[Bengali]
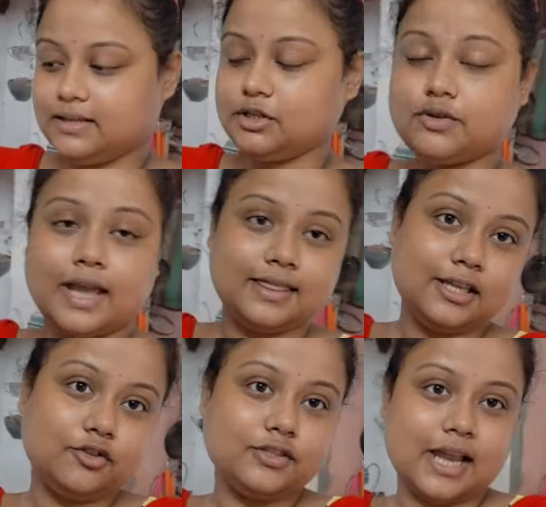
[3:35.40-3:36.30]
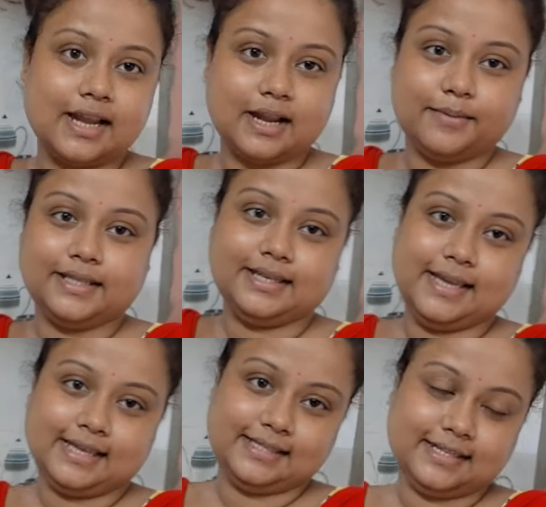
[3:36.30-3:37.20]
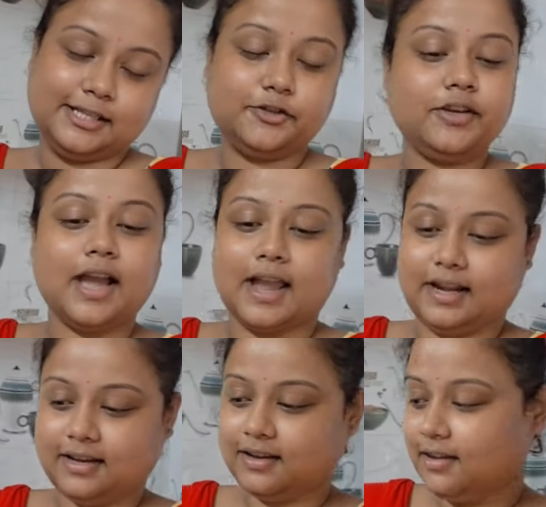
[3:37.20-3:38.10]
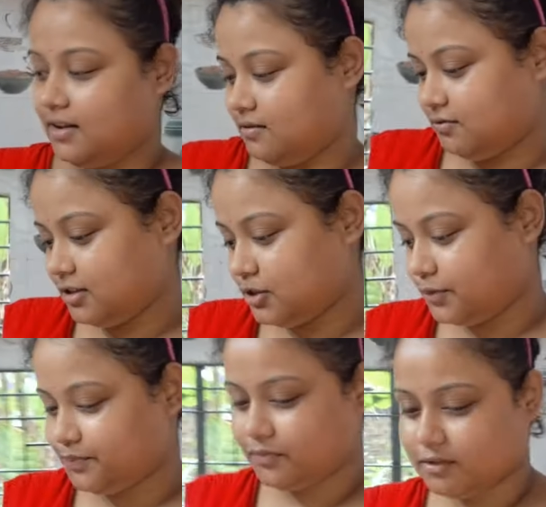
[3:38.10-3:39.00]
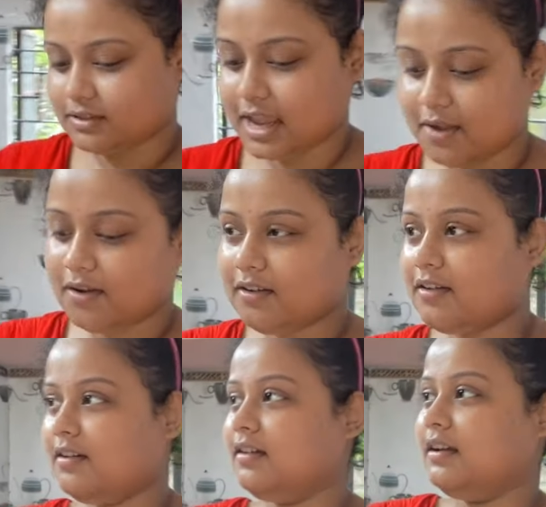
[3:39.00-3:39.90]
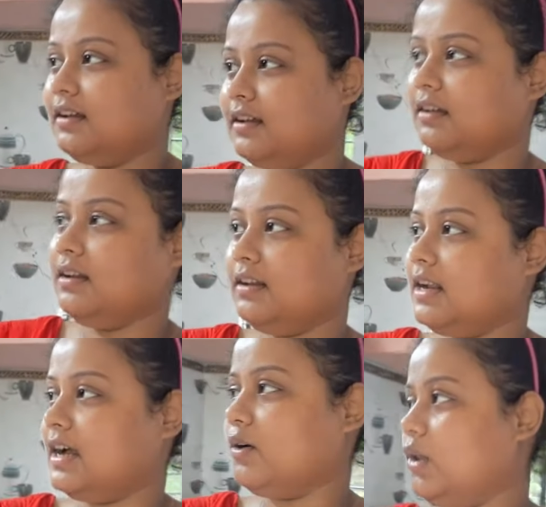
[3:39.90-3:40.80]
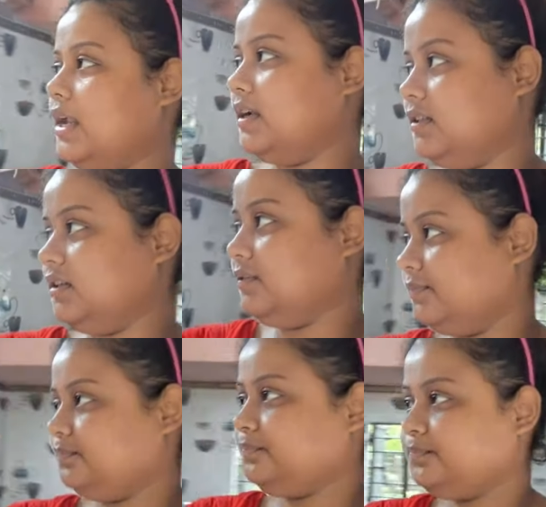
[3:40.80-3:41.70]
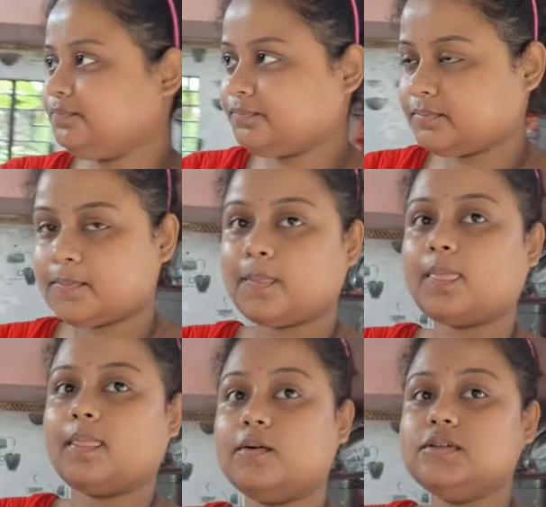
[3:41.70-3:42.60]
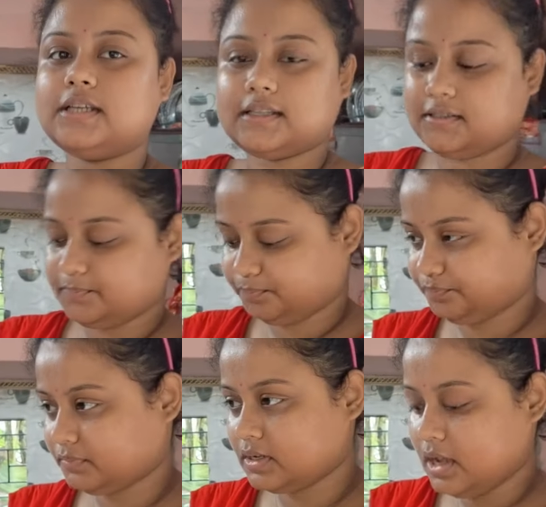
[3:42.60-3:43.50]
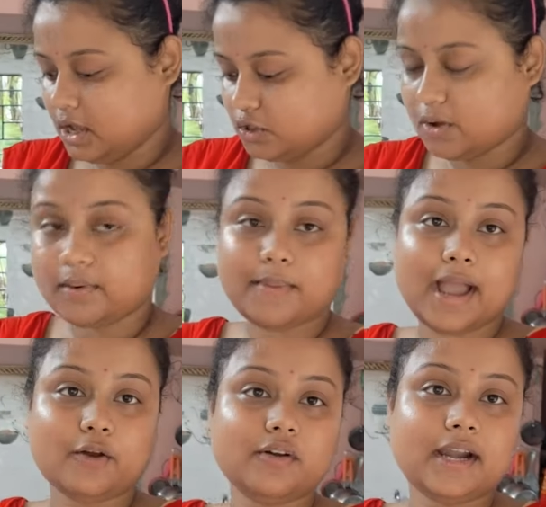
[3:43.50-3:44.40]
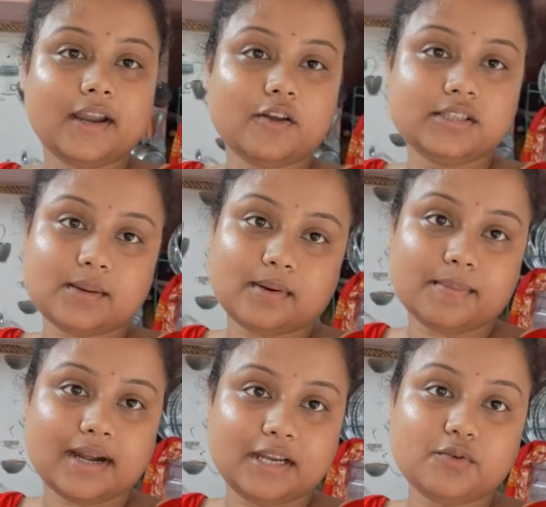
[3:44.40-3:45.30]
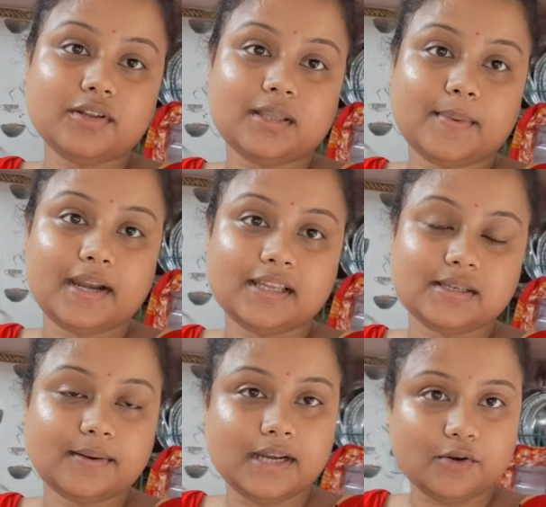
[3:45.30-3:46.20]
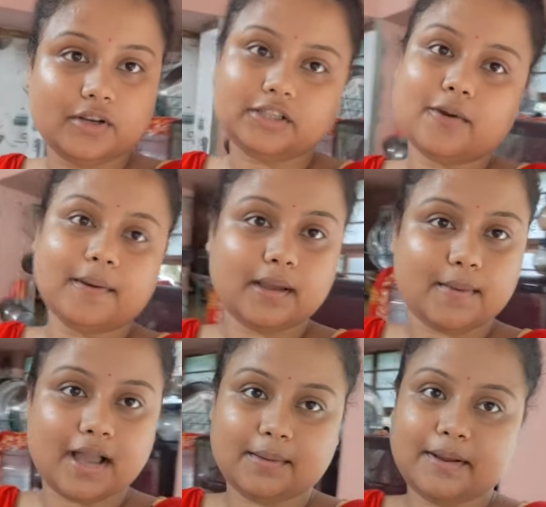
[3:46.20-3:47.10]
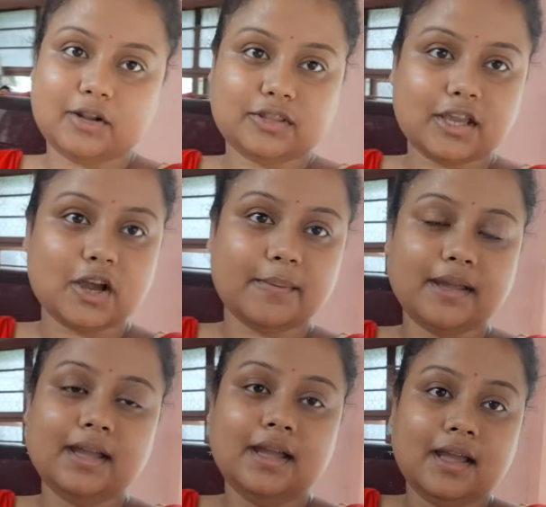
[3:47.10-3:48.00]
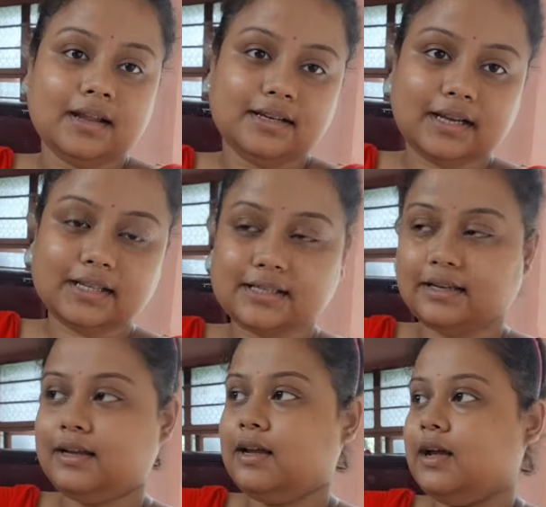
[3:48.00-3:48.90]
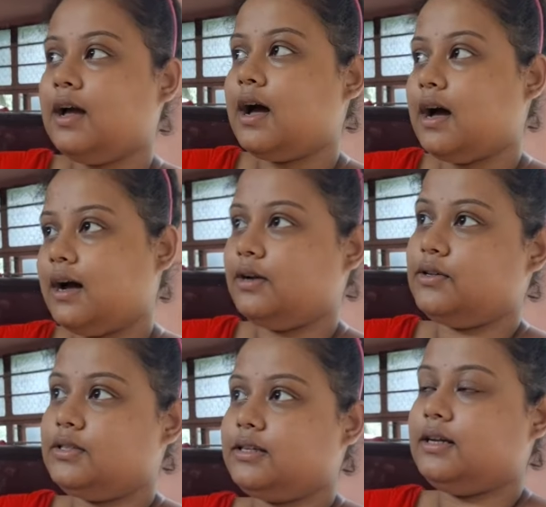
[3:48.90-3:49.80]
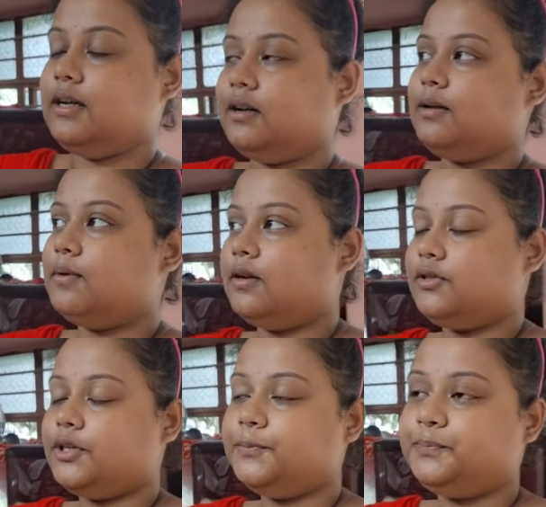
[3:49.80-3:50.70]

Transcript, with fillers: কিছু খেতেই তো চায় না আমাদের গেস্ট কিছু খায় না বুঝেছো তো যাই হোক না কল্যাণীদি যাচ্ছ হুম যাচ্ছে তো আমার মা এখন রেডি হচ্ছে আমার মা ডিউটিতে বেরিয়ে যাবে ডিউটিতে আমার মাকে বেরোতেই হবে ঠিক আছে আর হচ্ছে কি বলতো